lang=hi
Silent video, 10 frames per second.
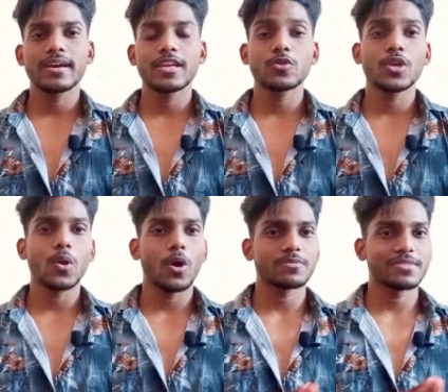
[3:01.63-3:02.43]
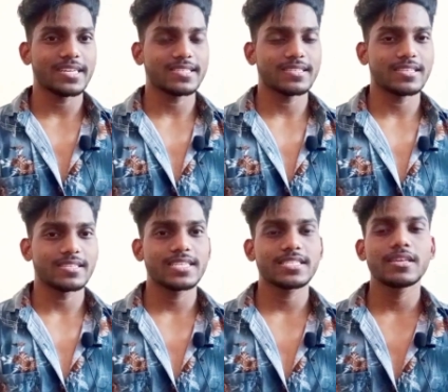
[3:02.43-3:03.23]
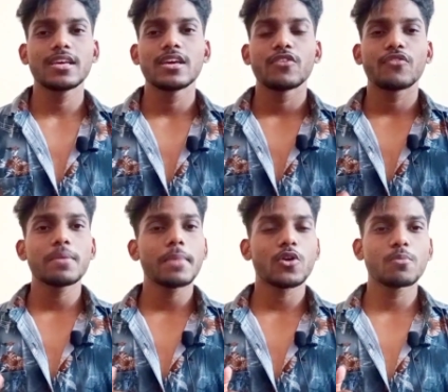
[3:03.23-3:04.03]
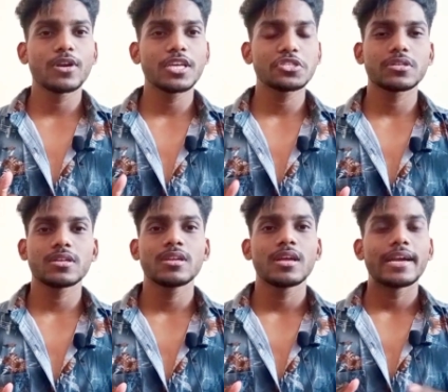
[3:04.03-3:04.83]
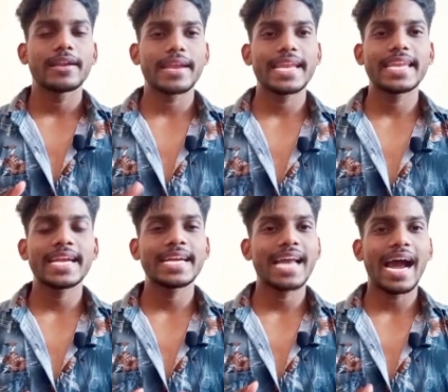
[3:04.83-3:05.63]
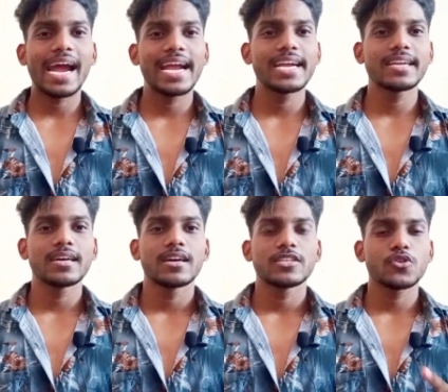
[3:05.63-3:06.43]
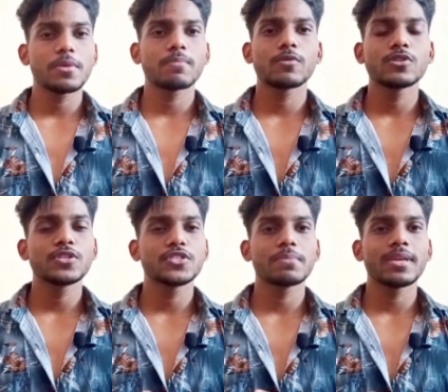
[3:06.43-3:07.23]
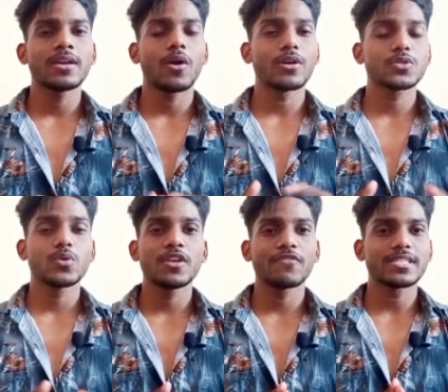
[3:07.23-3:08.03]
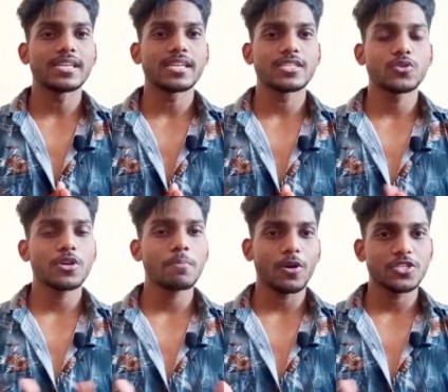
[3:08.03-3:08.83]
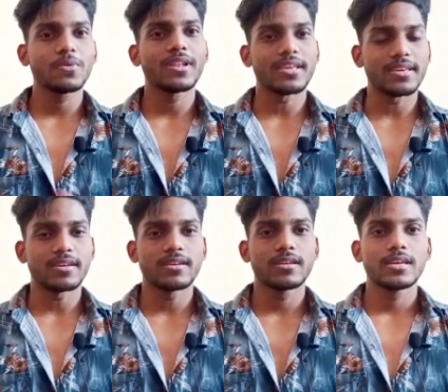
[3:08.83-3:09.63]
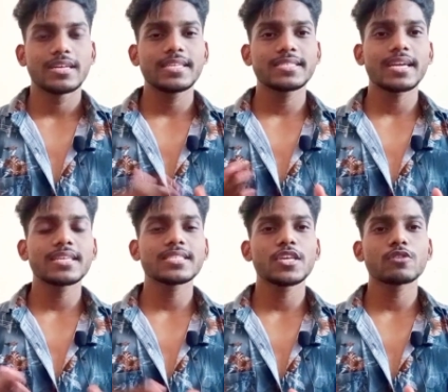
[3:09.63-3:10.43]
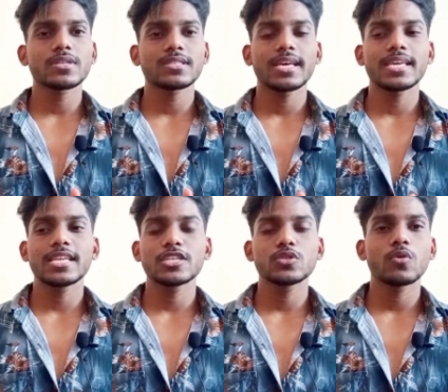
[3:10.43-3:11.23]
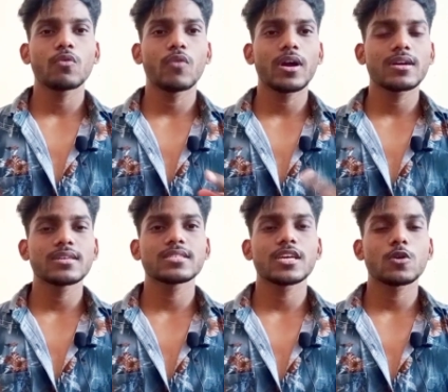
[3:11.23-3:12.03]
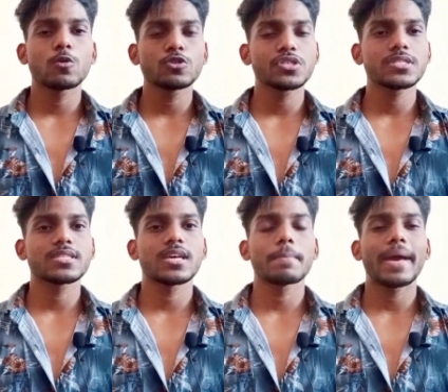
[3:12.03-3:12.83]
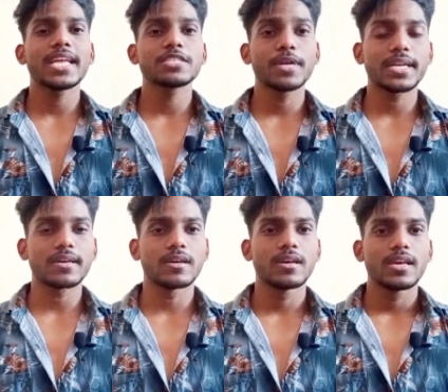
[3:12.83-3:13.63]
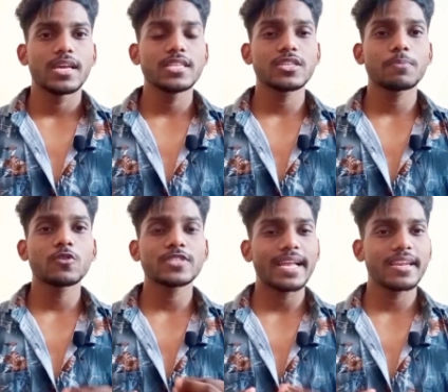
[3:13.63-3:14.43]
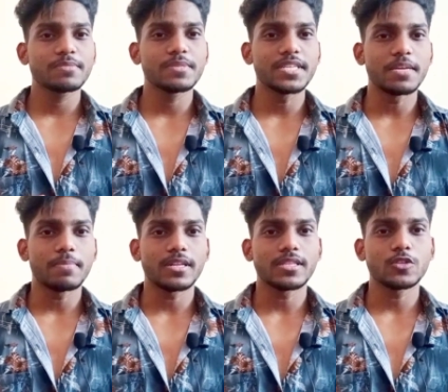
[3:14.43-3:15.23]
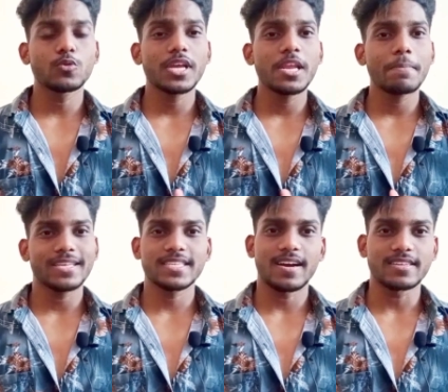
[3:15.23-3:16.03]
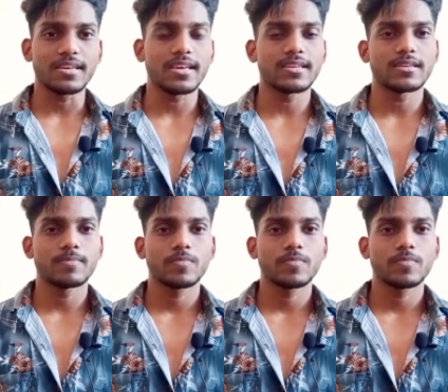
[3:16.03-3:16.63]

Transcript: करे तो ये लॉस में जा सकते हैं जैसे फ्री में एकोमोडेशन ट्रेनिंग डाइट स्विमिंग पूल जिमिंग और स्कूलिंग फैसिलिटीज जो कि पॉसिबल नहीं है तीसरा रीजन ये हो सकता है कि इनके जो वर्कर्स हैं कोचेज हैं मैनेजमेंट है इन सबको सैलरीज भी देनी पड़ती है तो उनके लिए पैसे कहाँ से आएंगे